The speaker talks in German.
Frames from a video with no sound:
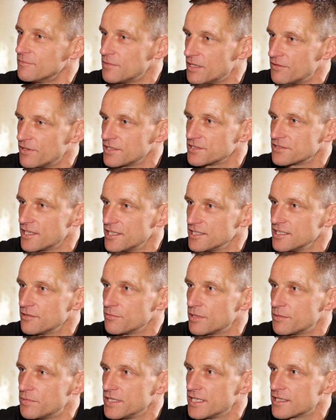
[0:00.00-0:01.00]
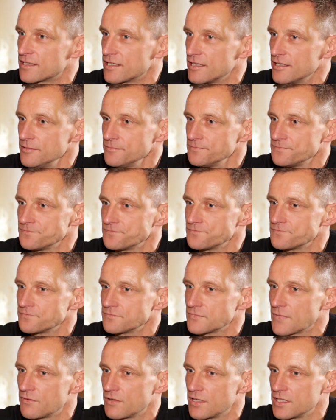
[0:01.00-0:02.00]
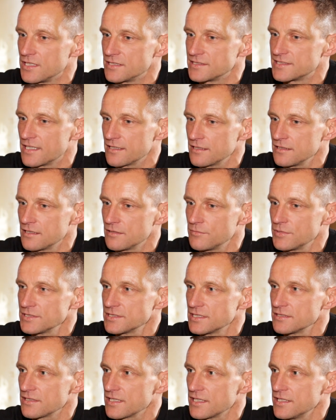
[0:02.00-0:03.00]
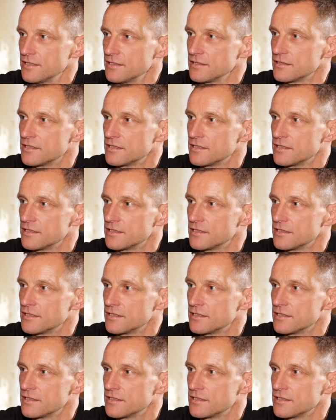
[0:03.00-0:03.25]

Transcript: Da war ich noch ein Jahr bei BAK. Da war Jens Hertel damals dann Trainer.